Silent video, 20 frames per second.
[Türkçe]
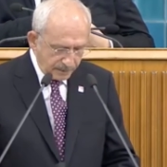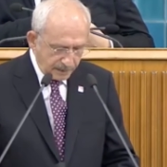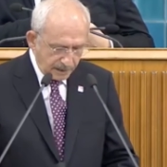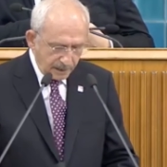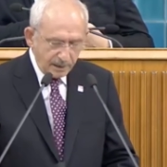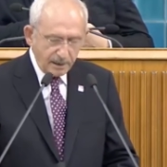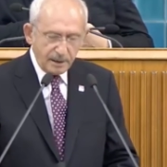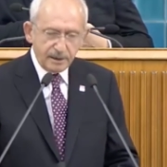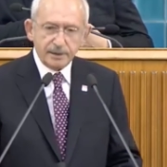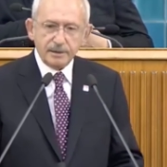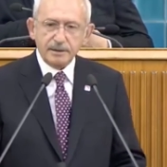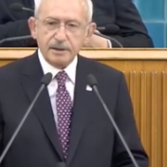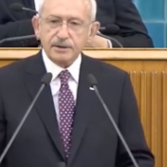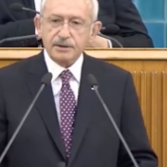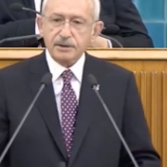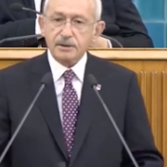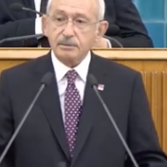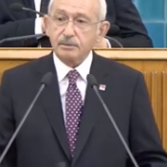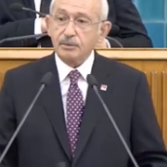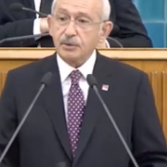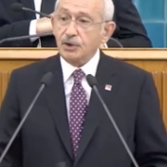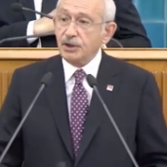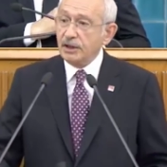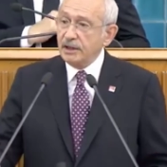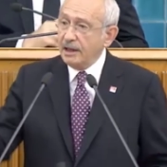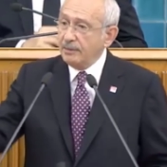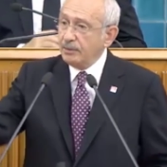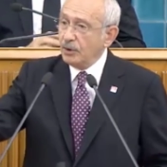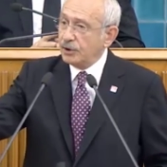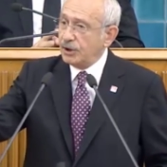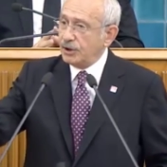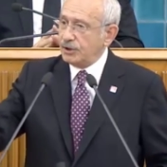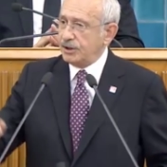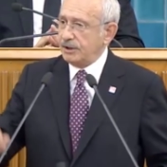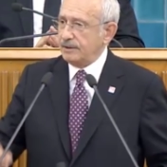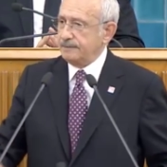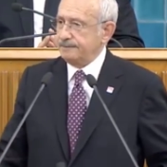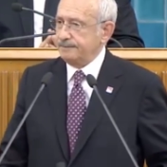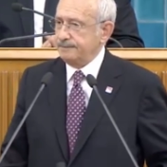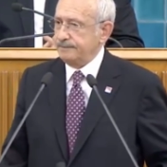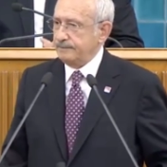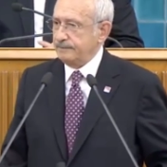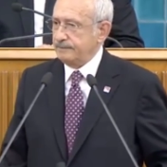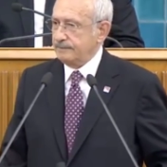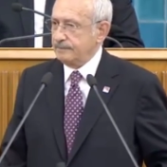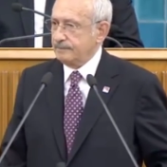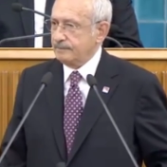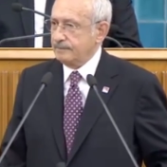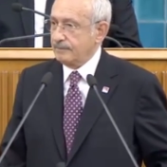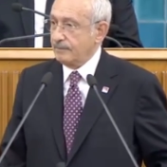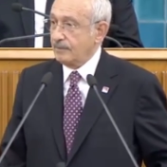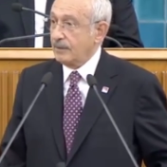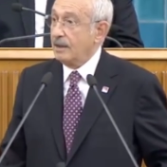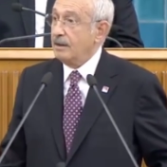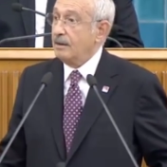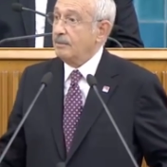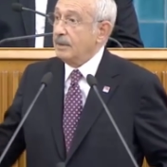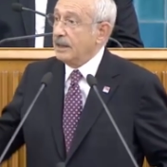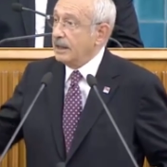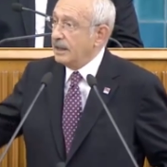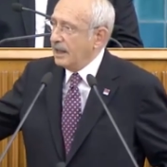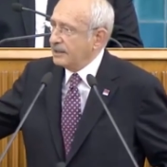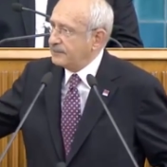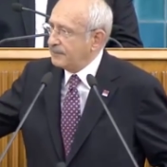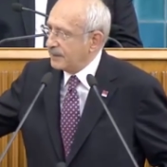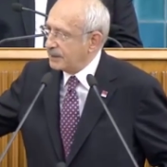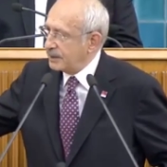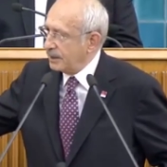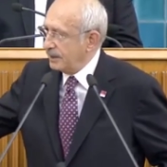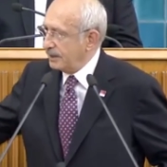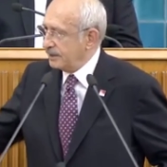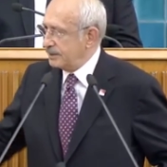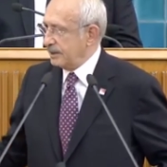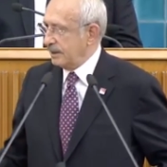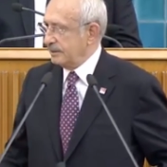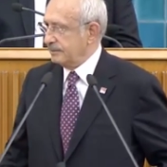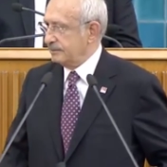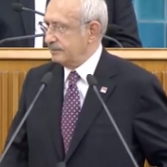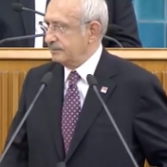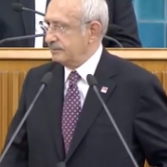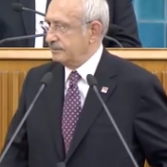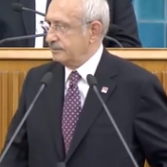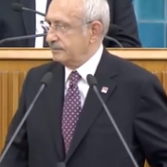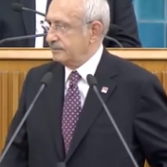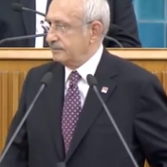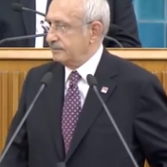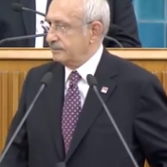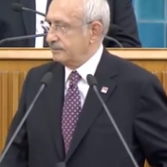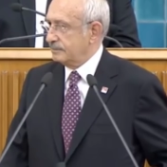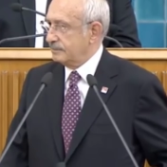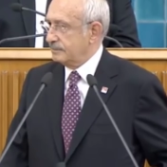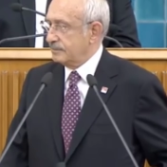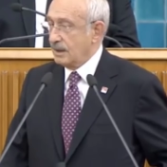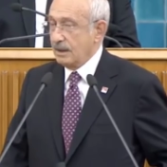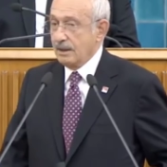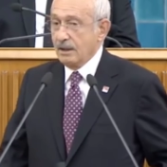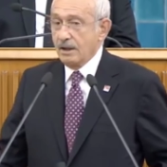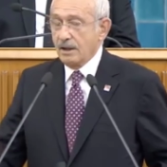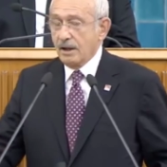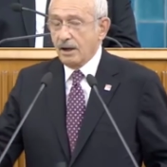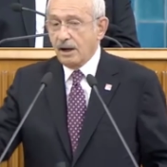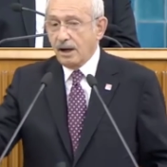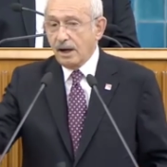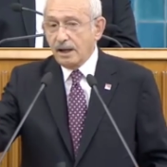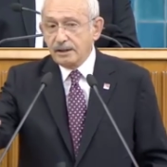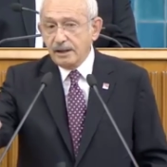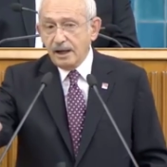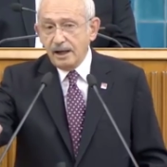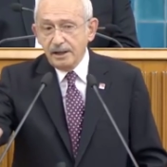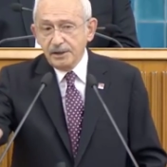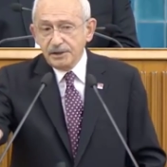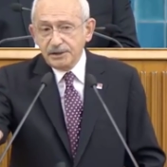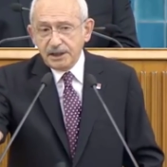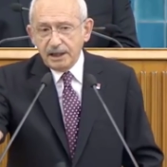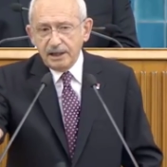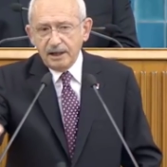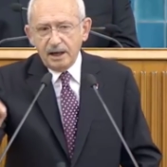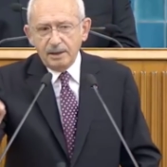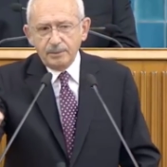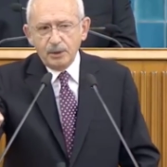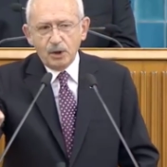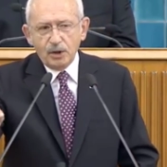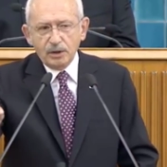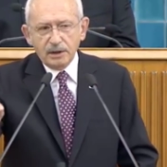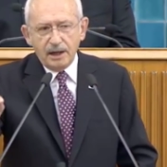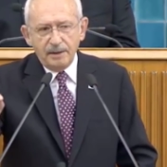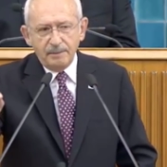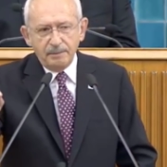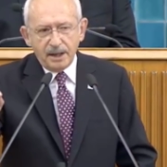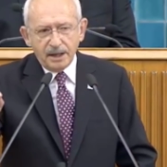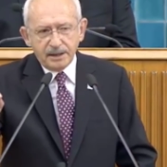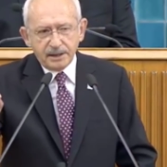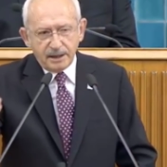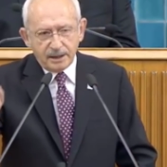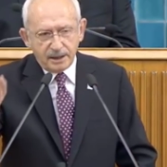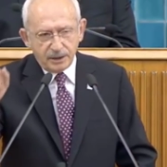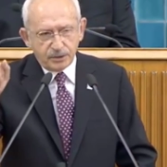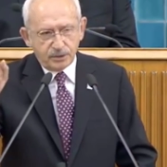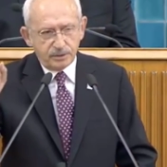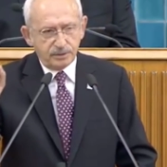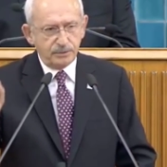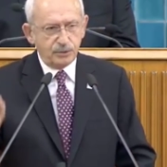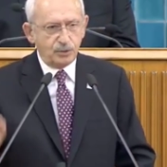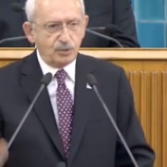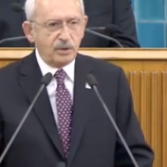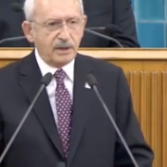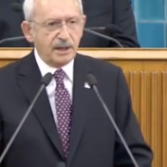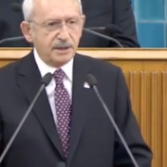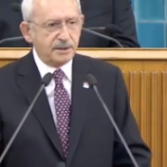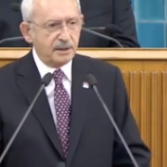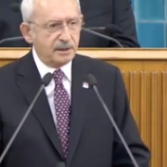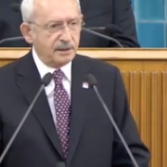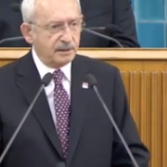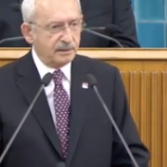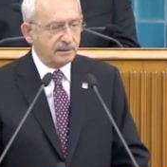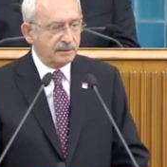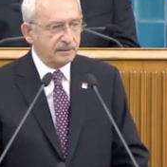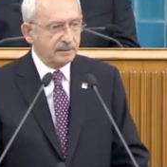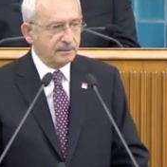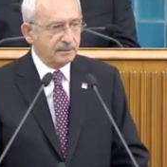Değerli arkadaşlar, yine bu kişi milletvekiliyken Allah'ın kelamı olan Bakara suresini